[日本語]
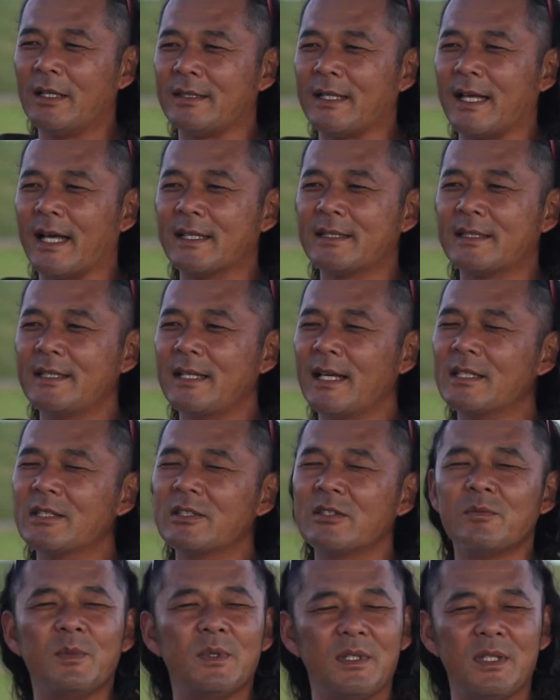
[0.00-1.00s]
夏
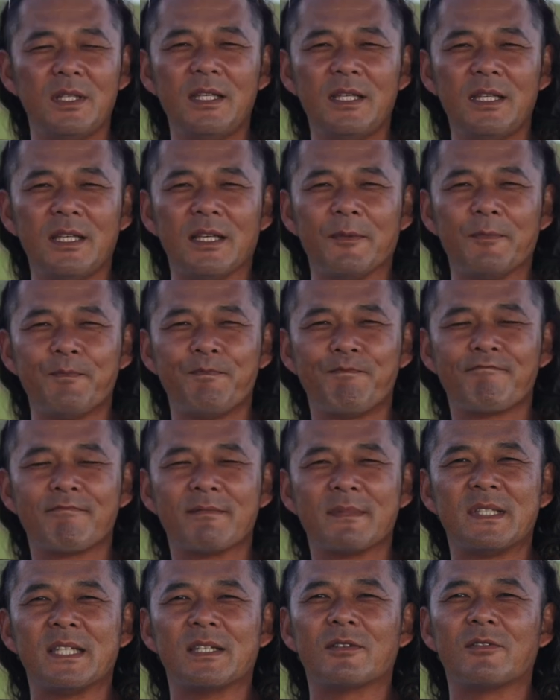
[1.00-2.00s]
休みに
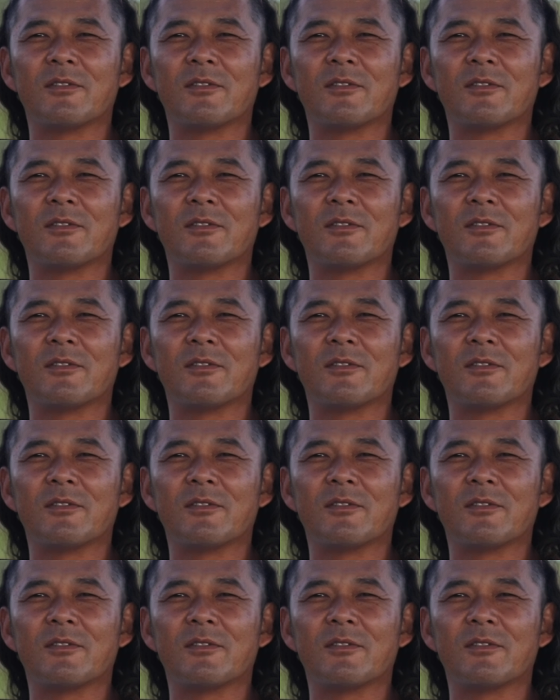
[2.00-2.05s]
実